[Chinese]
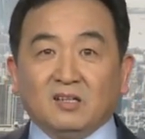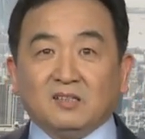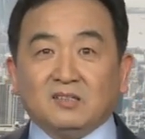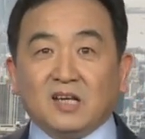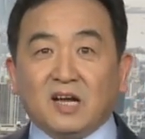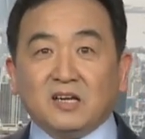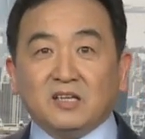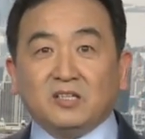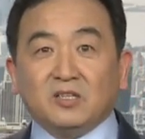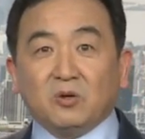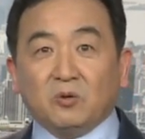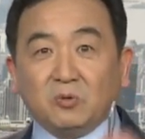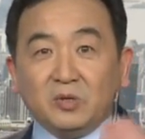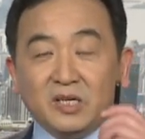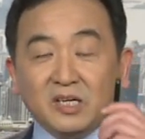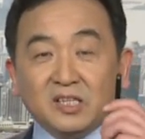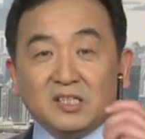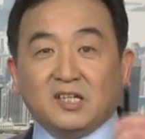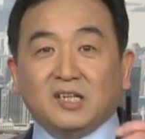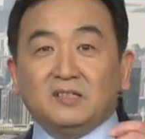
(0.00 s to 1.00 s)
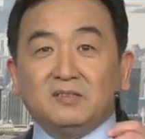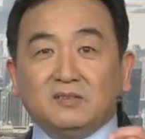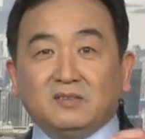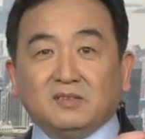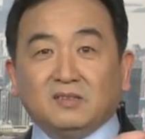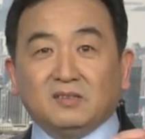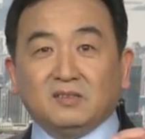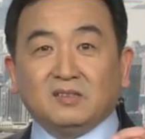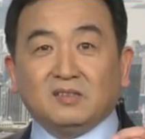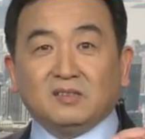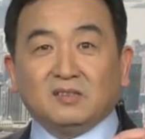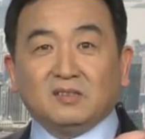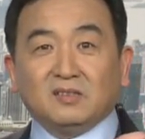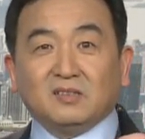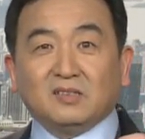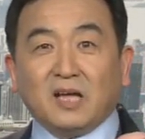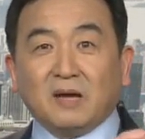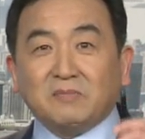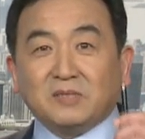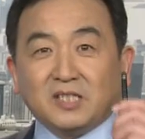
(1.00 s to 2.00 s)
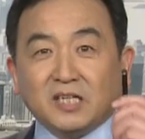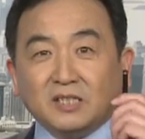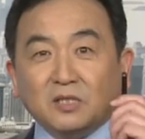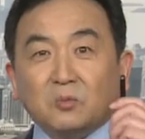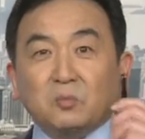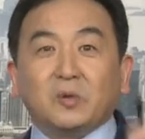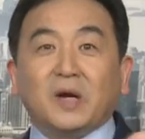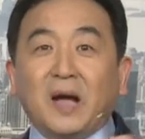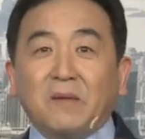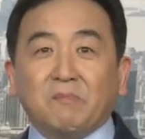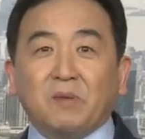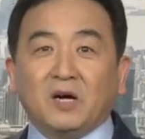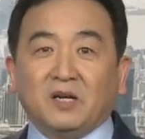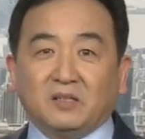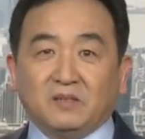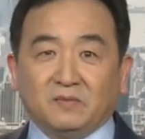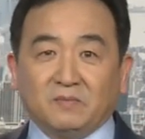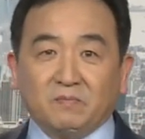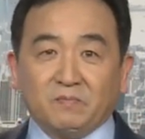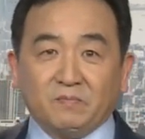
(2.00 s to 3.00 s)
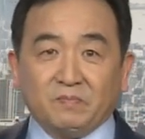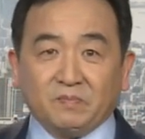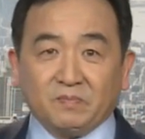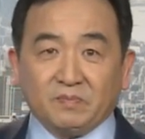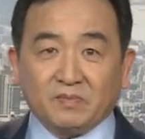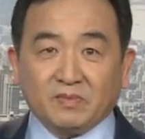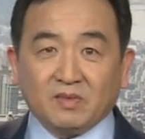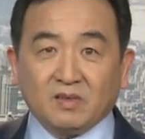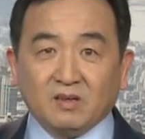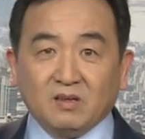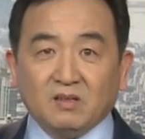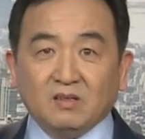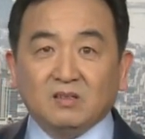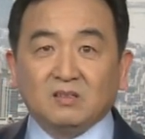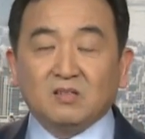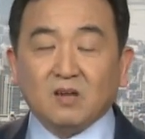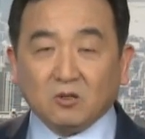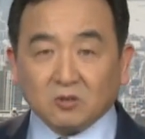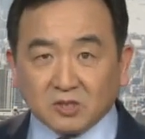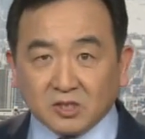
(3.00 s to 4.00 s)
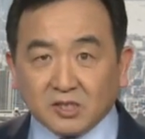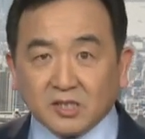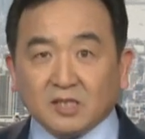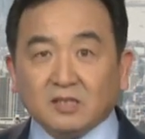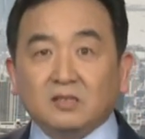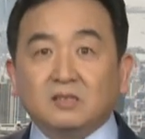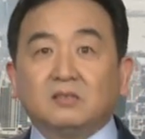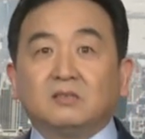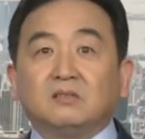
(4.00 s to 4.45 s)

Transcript: 但有一个人，他们谁都不敢碰，高志胜。